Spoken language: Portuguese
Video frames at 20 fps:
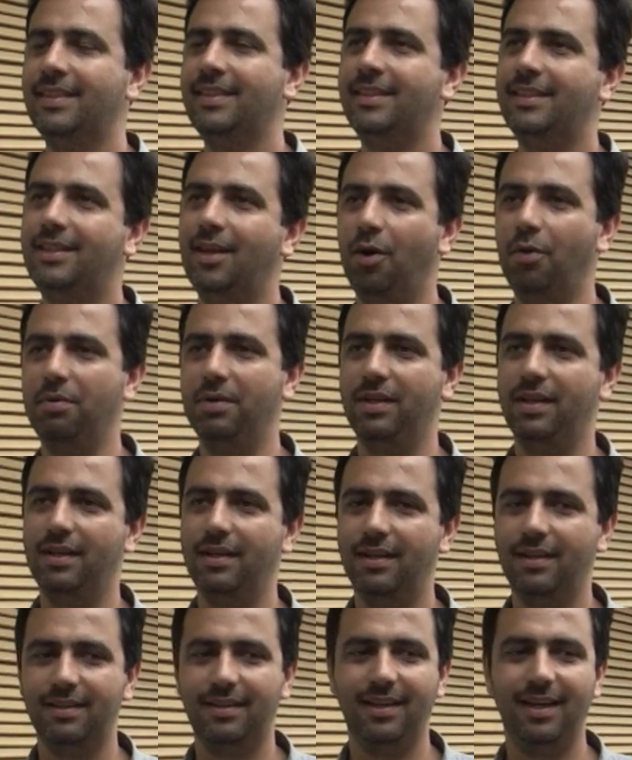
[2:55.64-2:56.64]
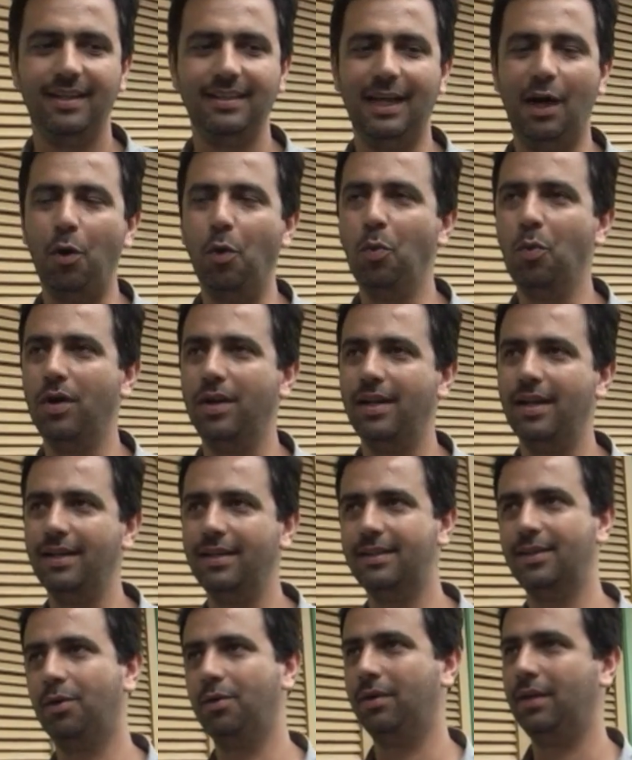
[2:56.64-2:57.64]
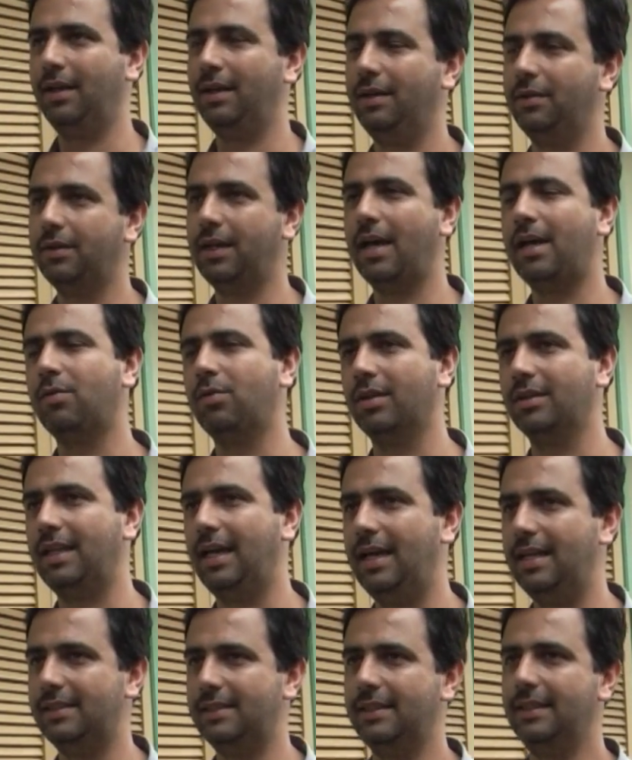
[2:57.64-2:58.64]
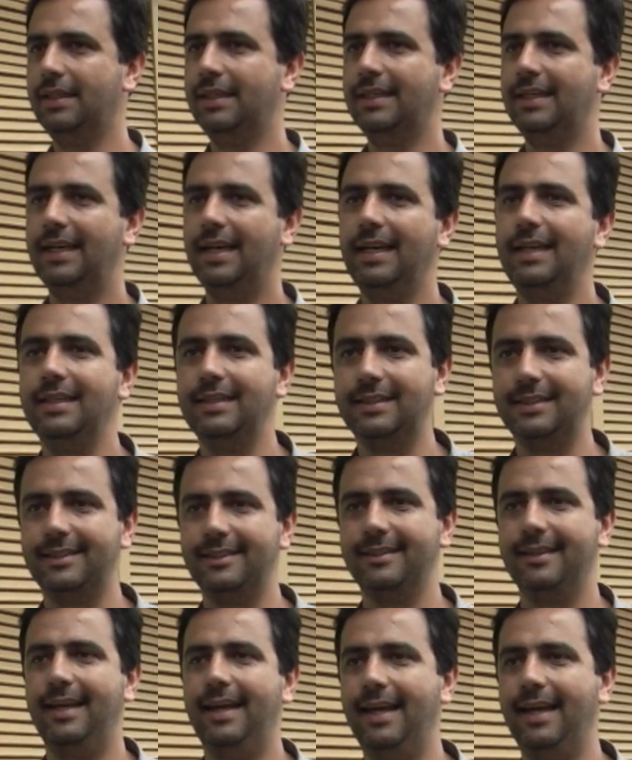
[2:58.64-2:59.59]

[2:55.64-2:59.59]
Então, menina, né, cada uma, né? Então, é, o que, que acontece? Eles.